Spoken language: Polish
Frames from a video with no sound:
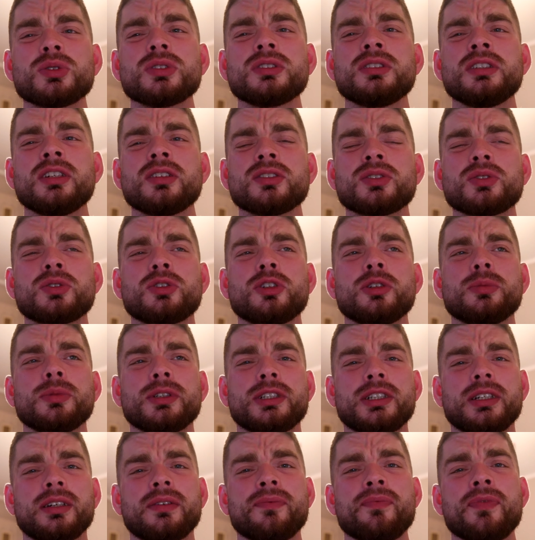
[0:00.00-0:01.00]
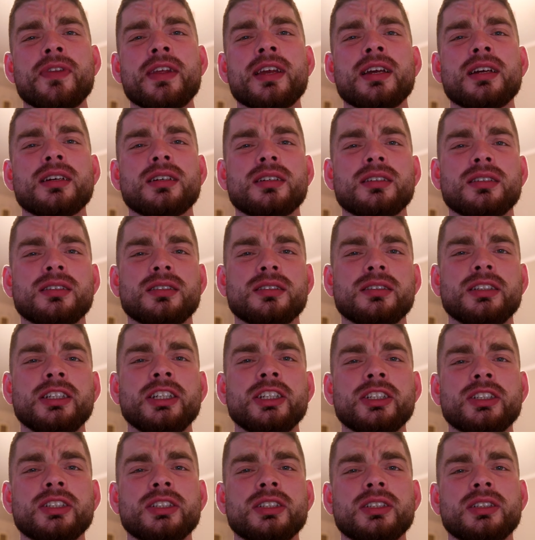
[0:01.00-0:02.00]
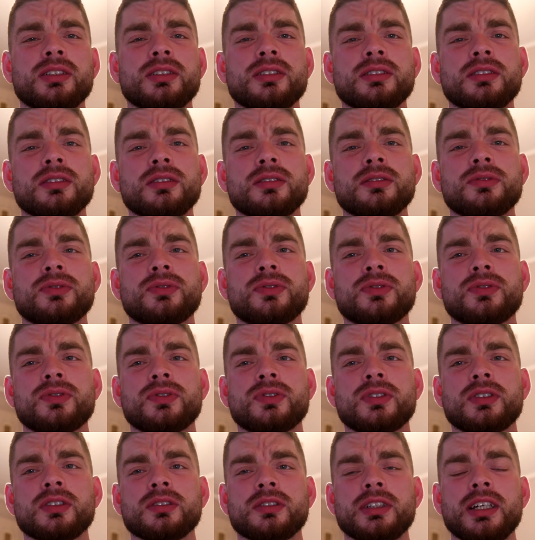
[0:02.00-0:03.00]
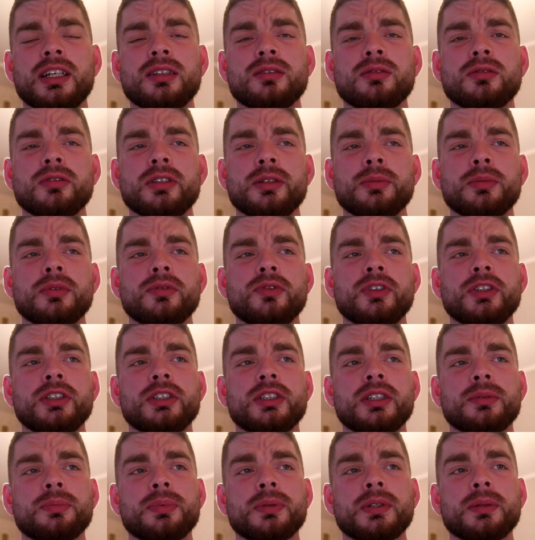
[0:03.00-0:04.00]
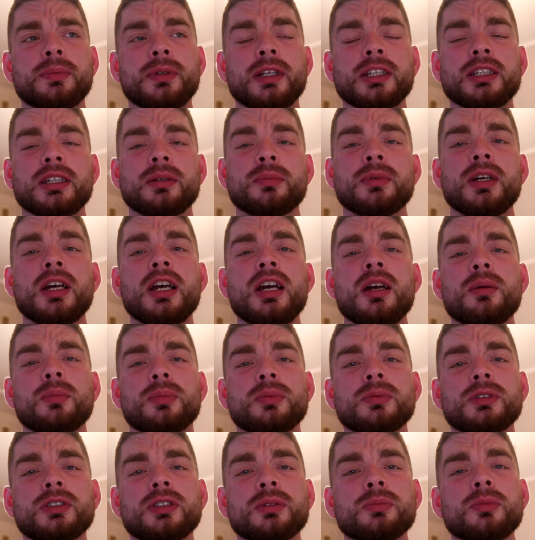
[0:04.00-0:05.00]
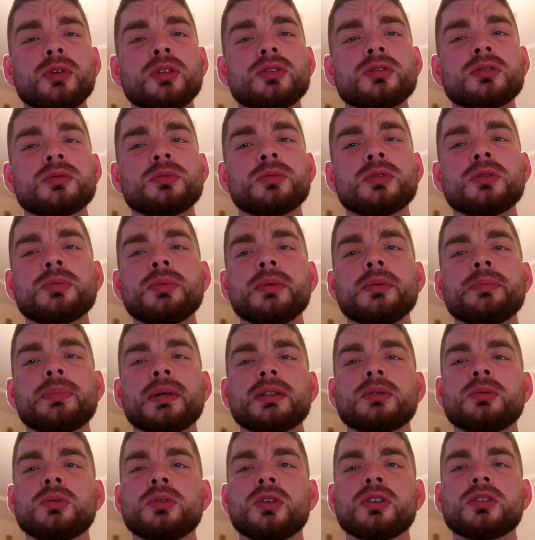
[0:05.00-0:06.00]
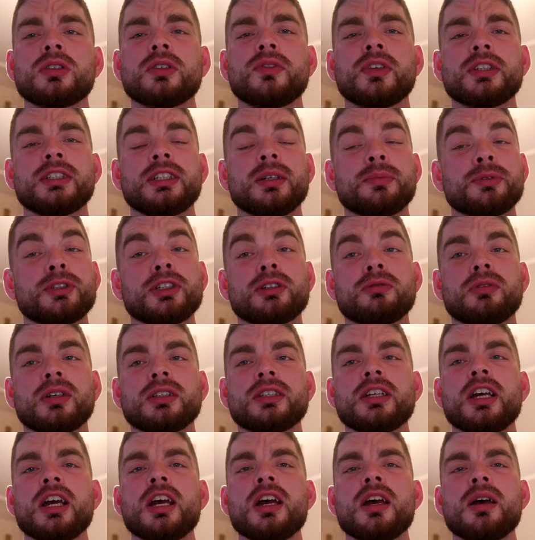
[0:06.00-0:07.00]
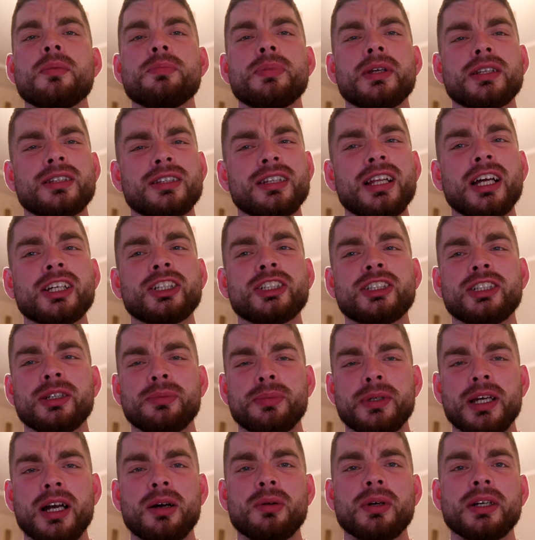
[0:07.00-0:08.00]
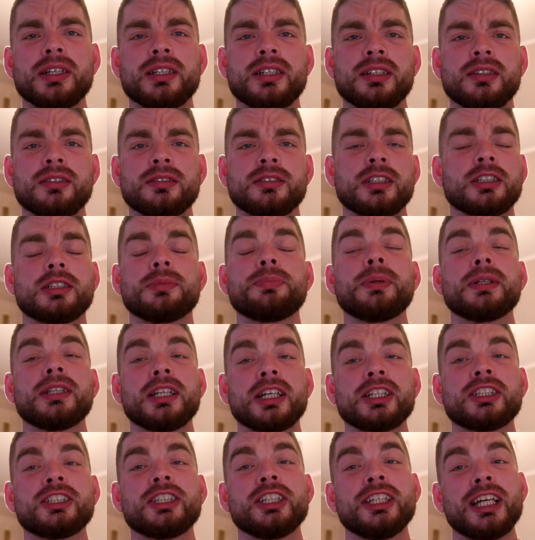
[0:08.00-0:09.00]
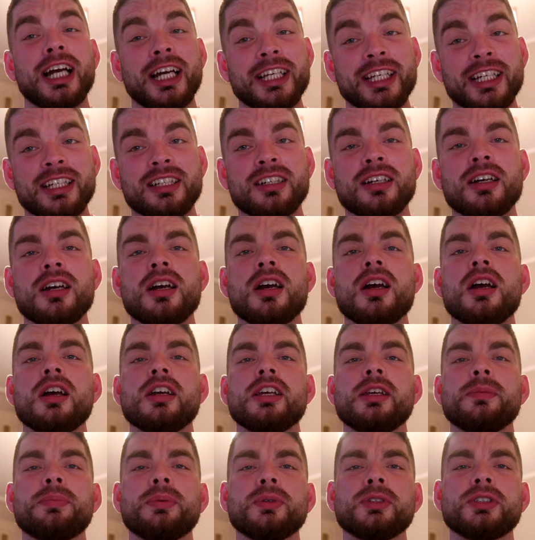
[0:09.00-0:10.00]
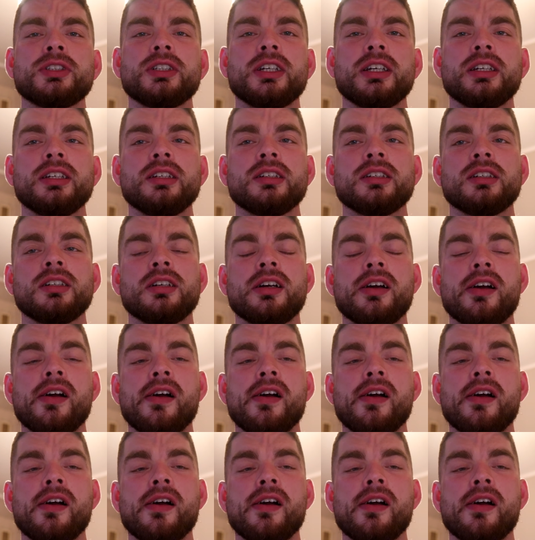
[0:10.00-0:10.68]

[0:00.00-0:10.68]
nie oszukujmy się, e, iść do, w hotelu i mówić, że przepraszam, czy mógłby mi Pan ugotować na przykład 15 białek, znaczy 15 jajek i później e,